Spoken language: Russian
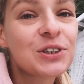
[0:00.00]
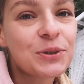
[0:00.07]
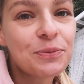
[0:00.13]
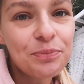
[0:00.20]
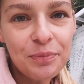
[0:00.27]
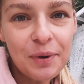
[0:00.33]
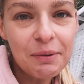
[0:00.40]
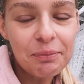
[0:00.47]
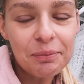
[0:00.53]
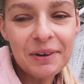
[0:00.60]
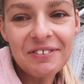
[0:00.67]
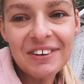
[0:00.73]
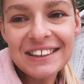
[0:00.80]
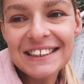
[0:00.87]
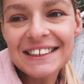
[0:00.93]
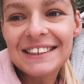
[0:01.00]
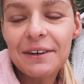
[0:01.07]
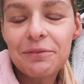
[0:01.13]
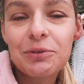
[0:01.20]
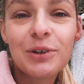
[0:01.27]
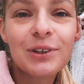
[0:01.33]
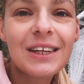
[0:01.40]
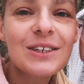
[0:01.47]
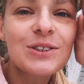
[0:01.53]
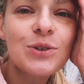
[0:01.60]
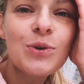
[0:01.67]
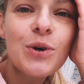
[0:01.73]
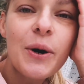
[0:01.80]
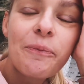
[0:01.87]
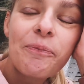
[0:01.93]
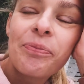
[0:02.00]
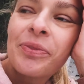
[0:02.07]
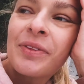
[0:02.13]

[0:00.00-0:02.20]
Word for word: в общем, проводить со мной досуг.